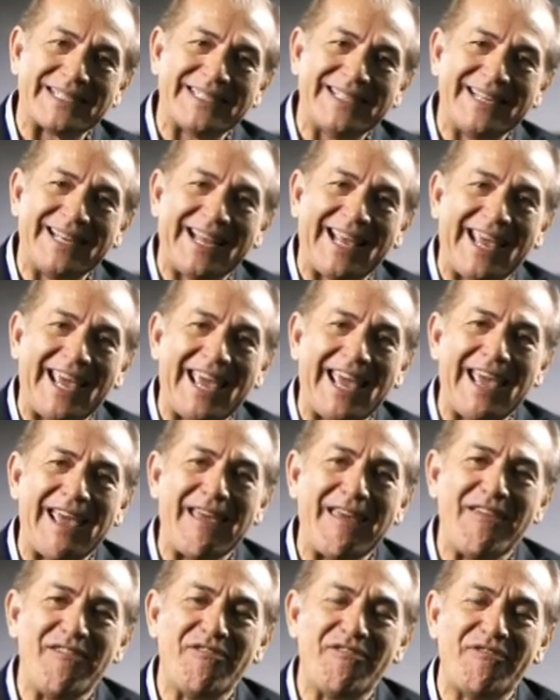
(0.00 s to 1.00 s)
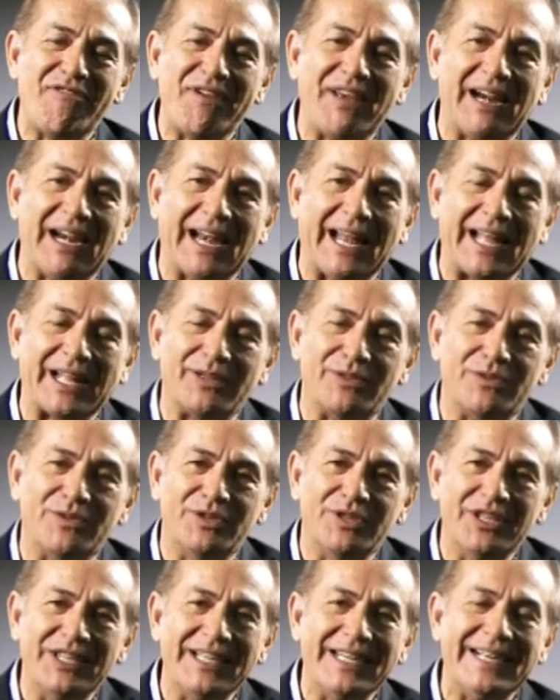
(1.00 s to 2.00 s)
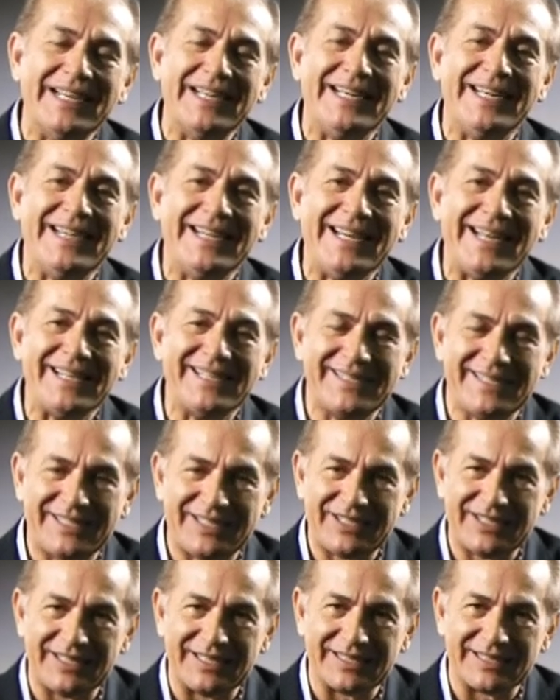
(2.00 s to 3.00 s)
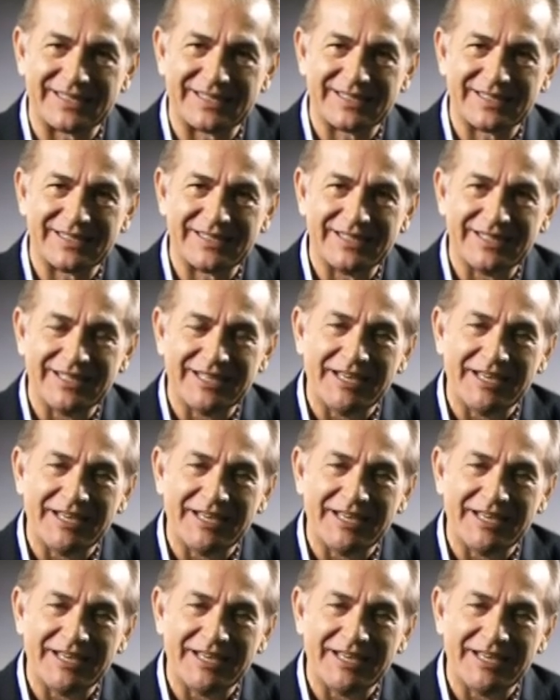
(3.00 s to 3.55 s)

ser revelado nesses dias,